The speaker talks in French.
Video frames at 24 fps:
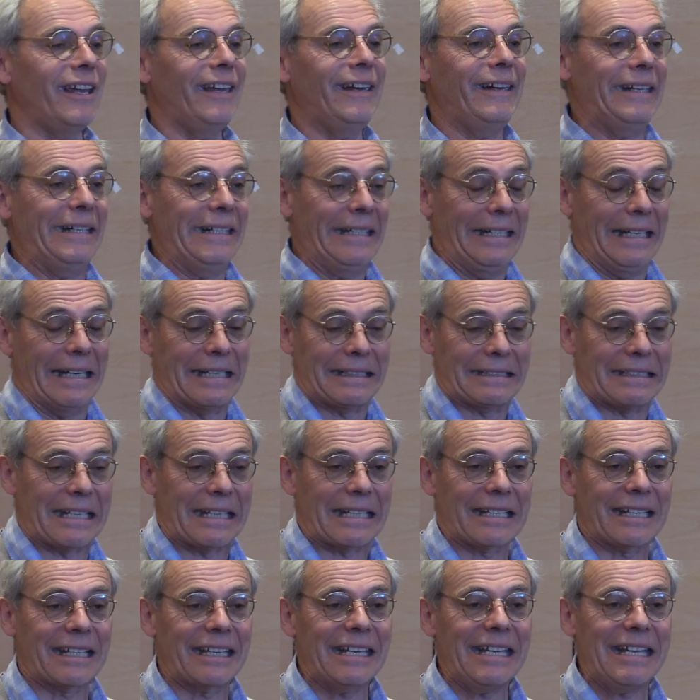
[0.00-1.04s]
il, est
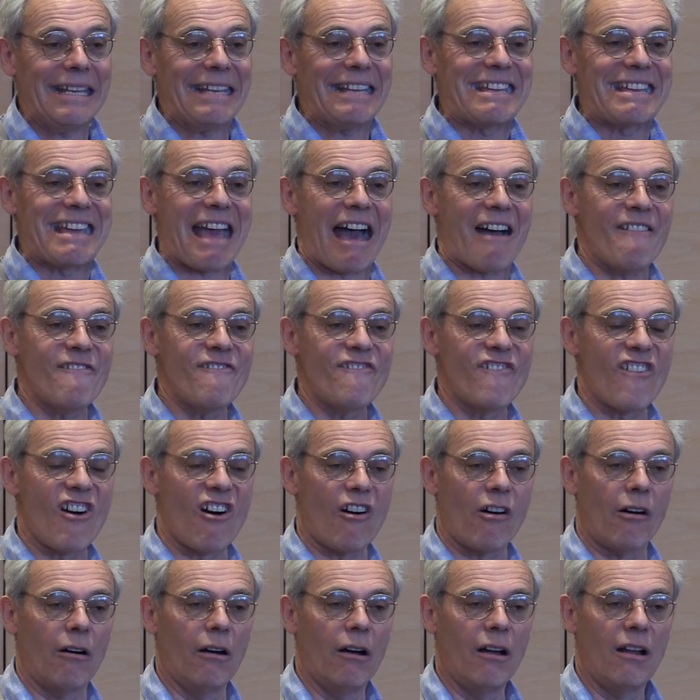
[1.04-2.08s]
écrit
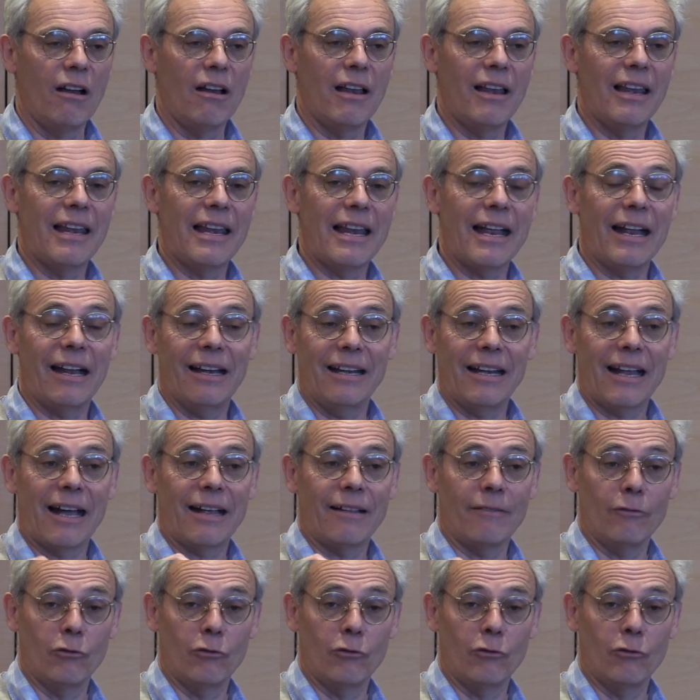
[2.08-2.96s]
qu'avant la,